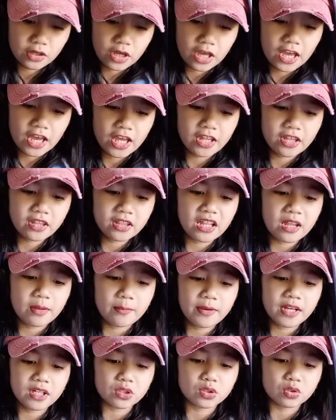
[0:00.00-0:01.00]
And
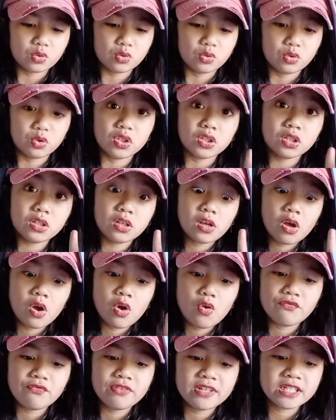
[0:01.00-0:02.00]
number two,
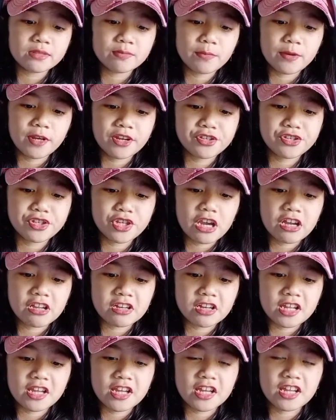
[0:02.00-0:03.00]
whisper
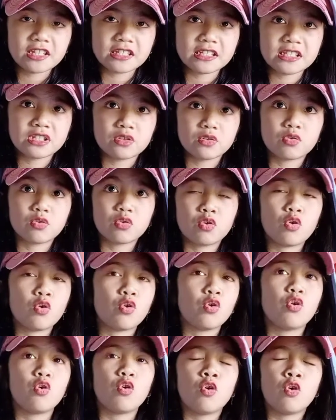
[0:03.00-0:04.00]
challenge, yung
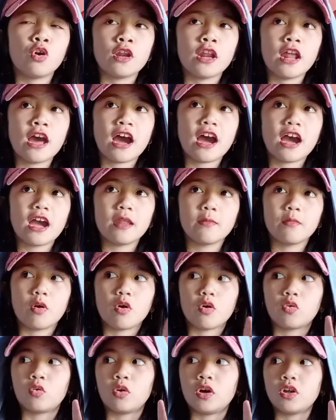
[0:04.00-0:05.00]
uhulaan
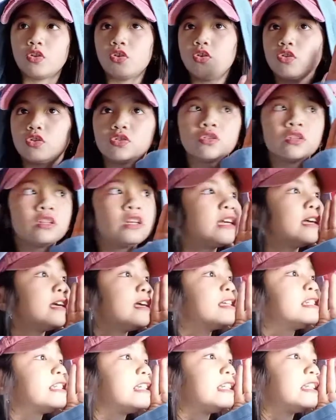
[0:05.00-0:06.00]
mo kung ano yung
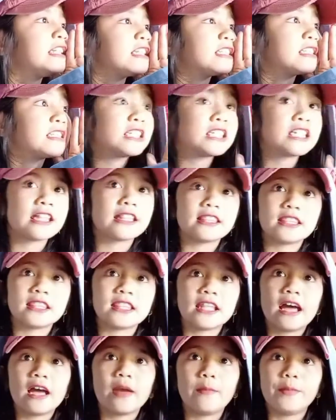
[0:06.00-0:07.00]
sinitsit
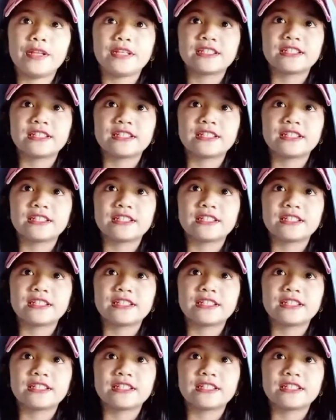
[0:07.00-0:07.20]
namin